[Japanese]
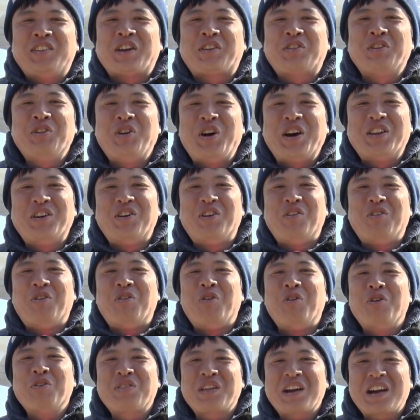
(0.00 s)
今日はあ
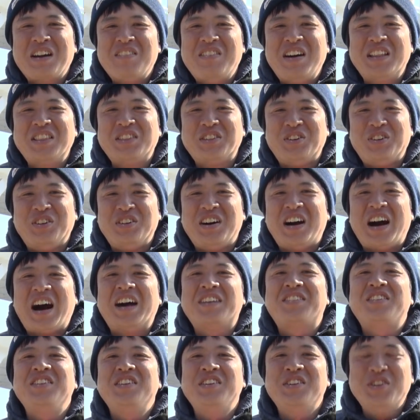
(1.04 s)
の大阪湾の
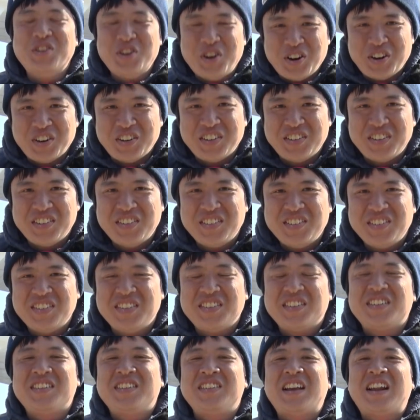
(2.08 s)
アジングを
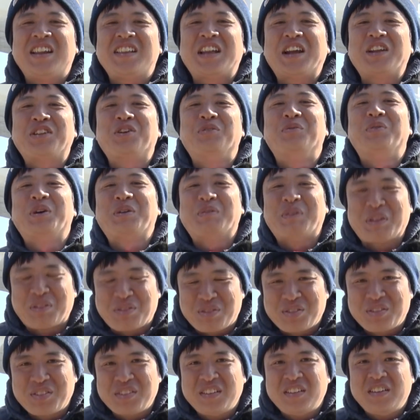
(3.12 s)
やりたいと思いま
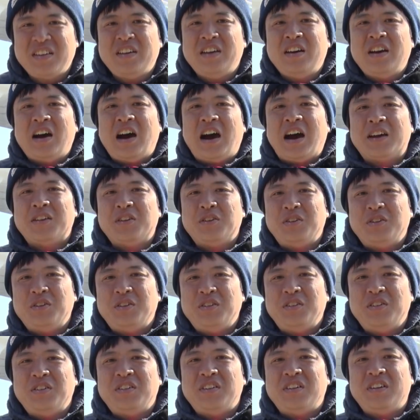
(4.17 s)
すあ
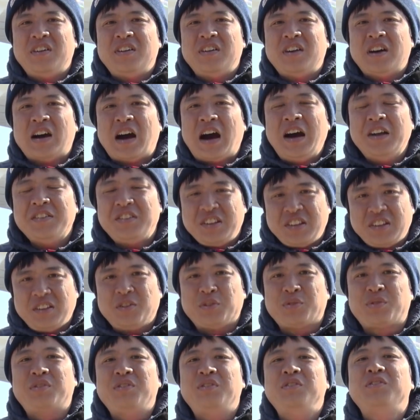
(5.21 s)
のアジ
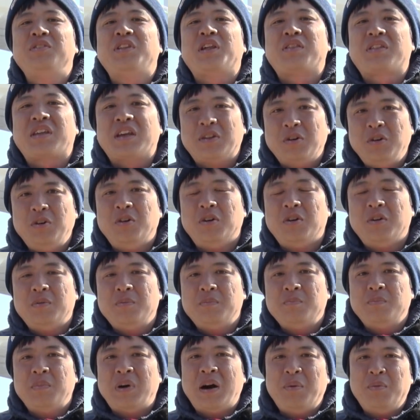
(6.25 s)
を釣るんですけど
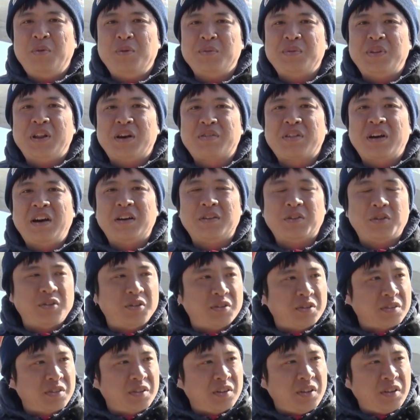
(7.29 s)
まあもう皆さんあ
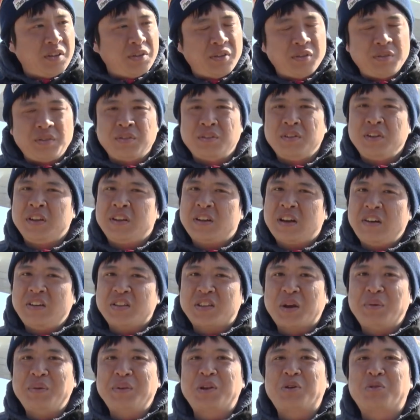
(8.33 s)
の1回は
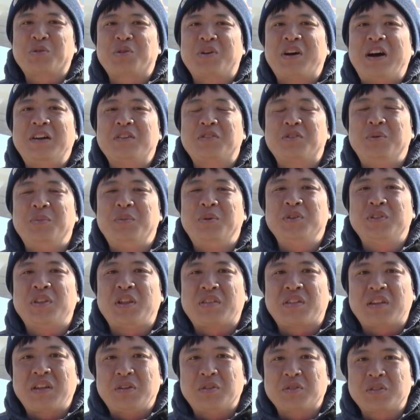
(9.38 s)
食べたことがあると思うんで
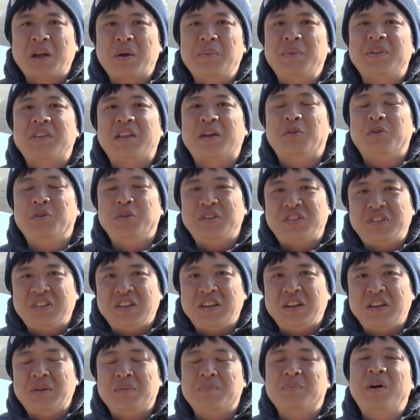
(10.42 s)
すけど食べて美味
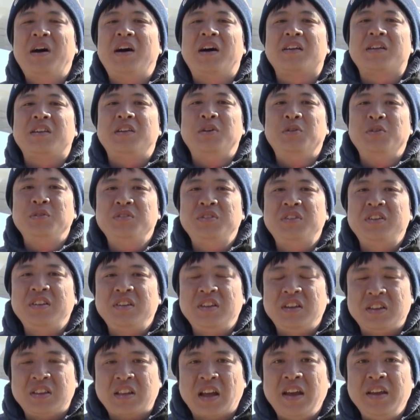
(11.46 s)
しいまあ日本
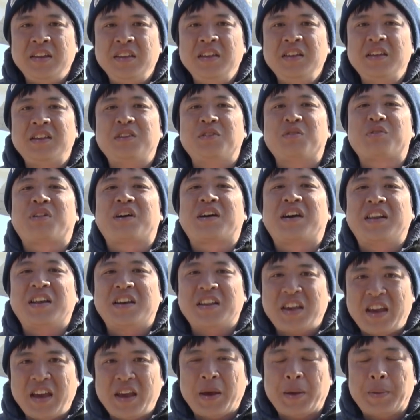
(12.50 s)
人に大人気の魚
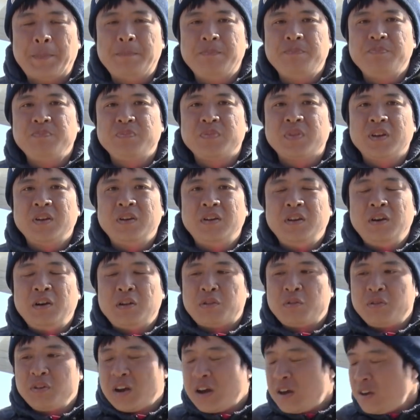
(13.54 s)
で
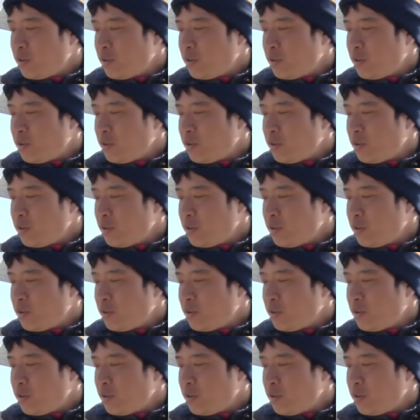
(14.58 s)
それが